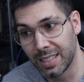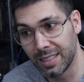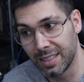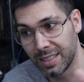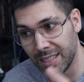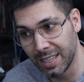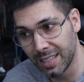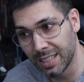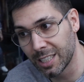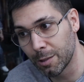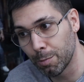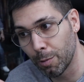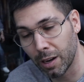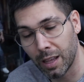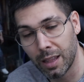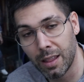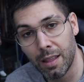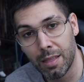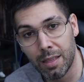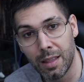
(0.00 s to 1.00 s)
y entiendes por
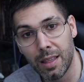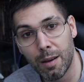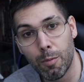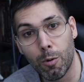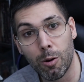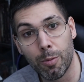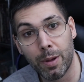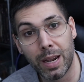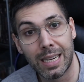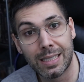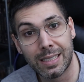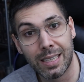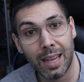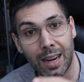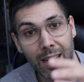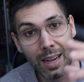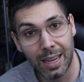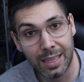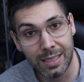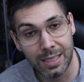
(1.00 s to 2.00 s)
qué decide volver a
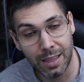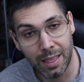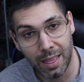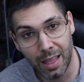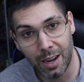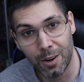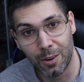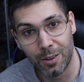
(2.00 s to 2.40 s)
ser hechizo.